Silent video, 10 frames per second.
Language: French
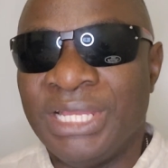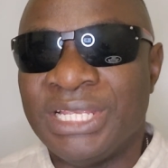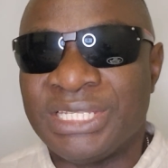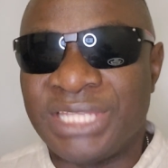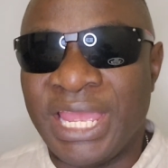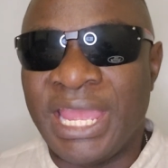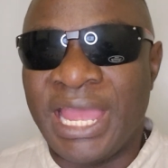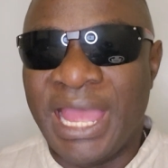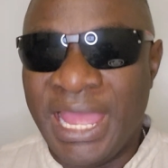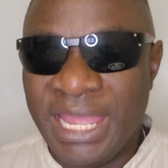C'est
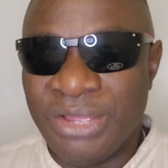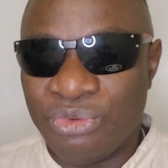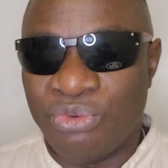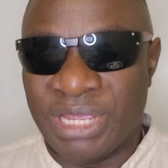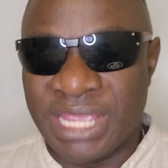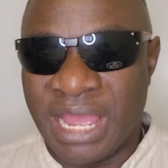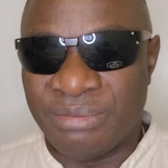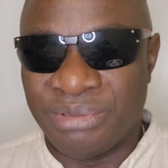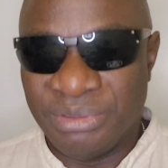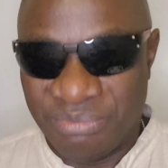
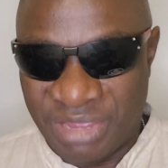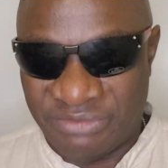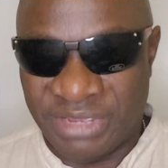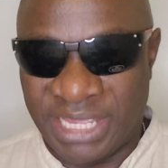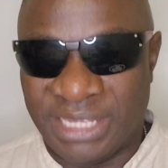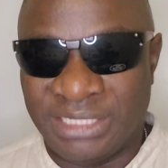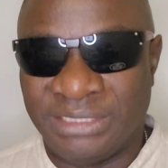incroyable, mais vrai.